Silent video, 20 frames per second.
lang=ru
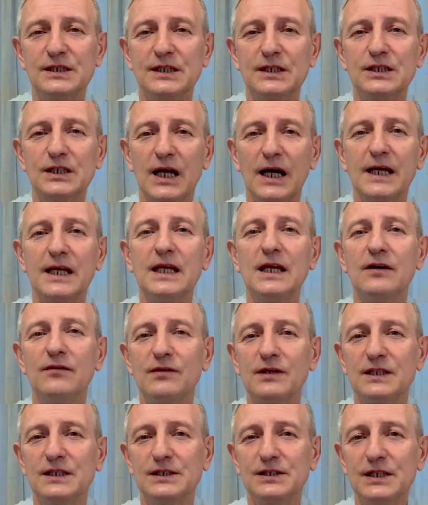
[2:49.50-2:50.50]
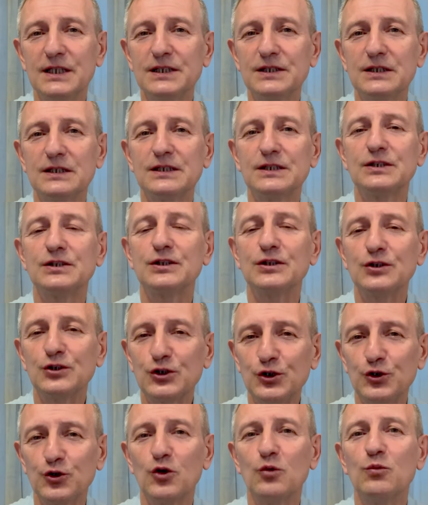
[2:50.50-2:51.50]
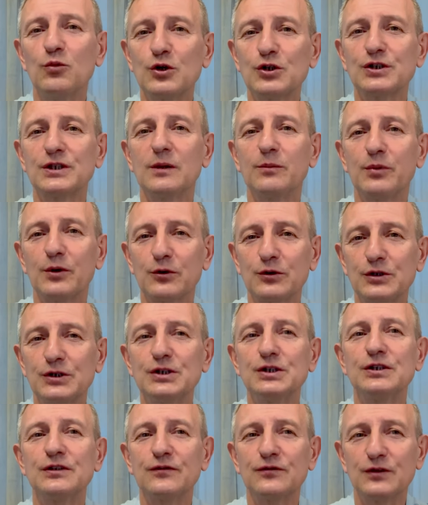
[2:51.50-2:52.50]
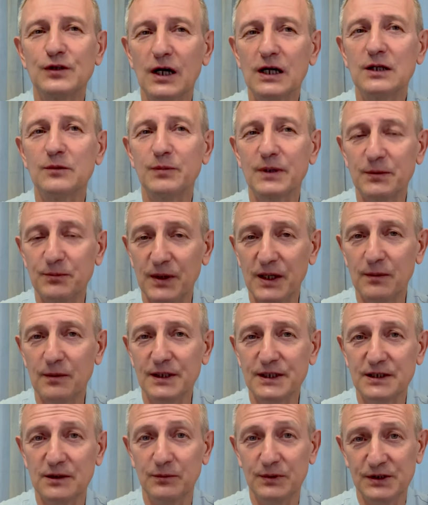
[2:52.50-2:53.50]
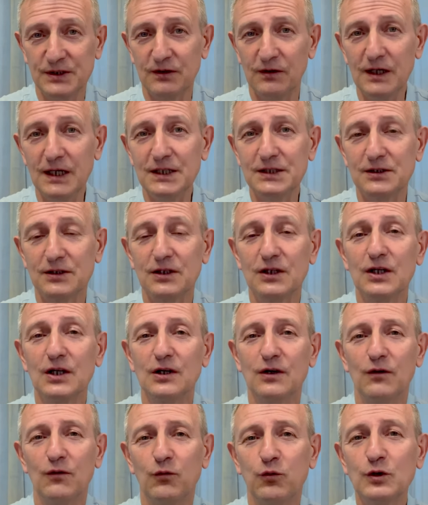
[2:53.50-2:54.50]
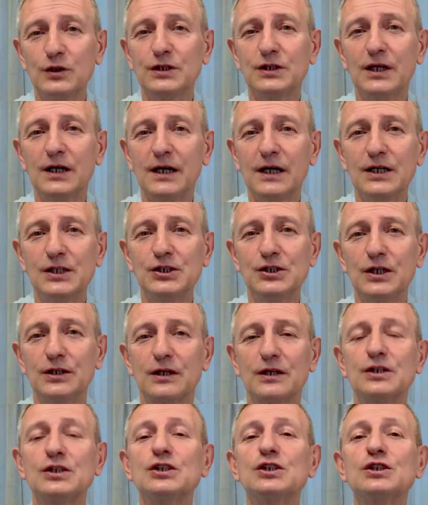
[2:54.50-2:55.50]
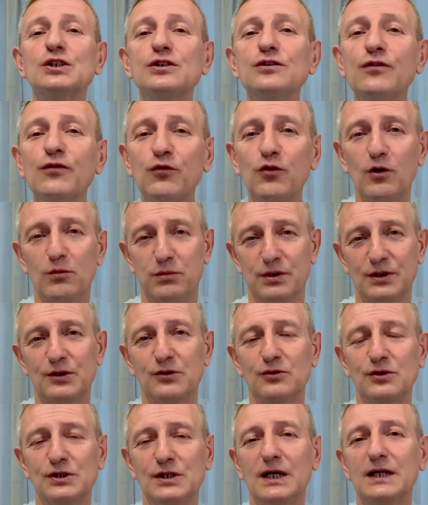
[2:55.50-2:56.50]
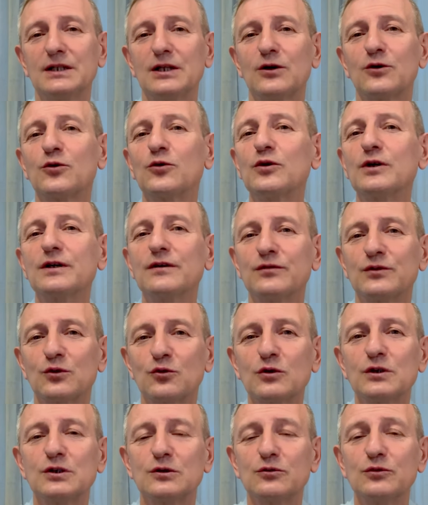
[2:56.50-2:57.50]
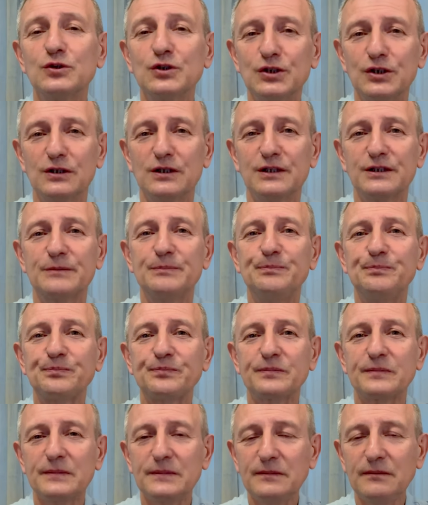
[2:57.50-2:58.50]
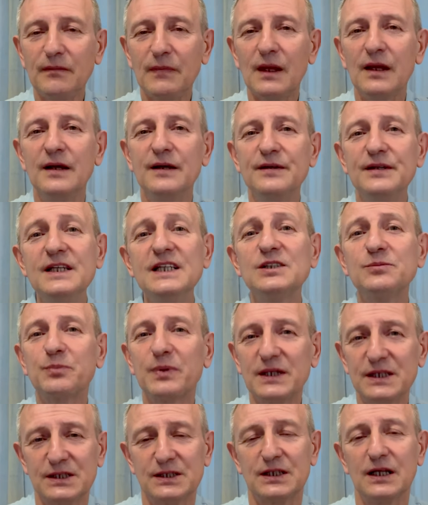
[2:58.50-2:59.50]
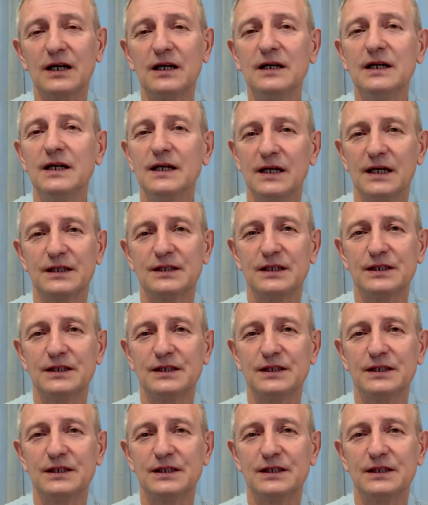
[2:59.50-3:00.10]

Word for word: какие виды деятельности еще можно поручить индивидуальным предпринимателям. Представляете? Вот такая щедрость. С чего бы, друзья, такое вдруг случилось? Неспроста это